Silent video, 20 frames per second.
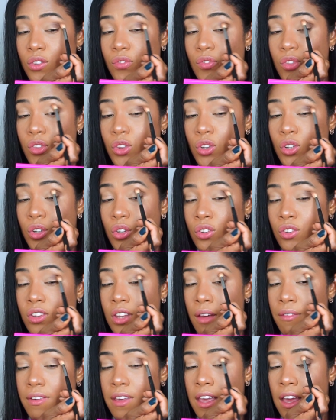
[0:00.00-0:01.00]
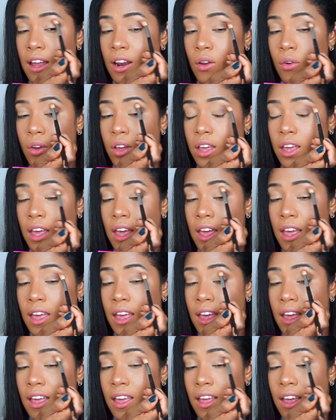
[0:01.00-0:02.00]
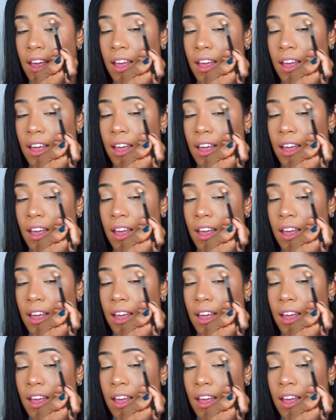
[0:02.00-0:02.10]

no sabía lo que